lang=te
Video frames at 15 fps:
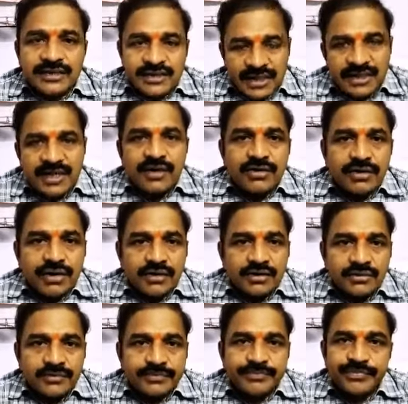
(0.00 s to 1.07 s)
సందేహం
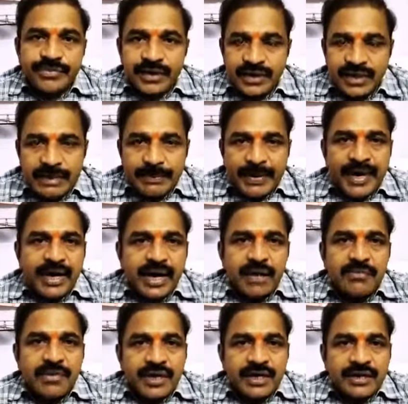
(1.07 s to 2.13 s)
లేదు ఈ
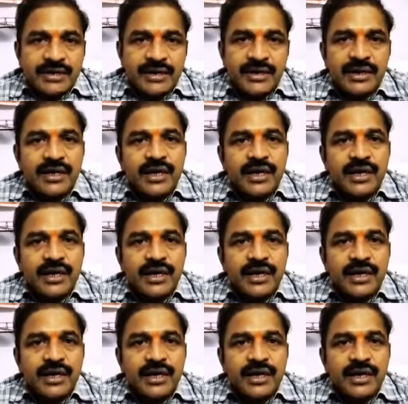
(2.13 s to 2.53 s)
పరిణామం అనేది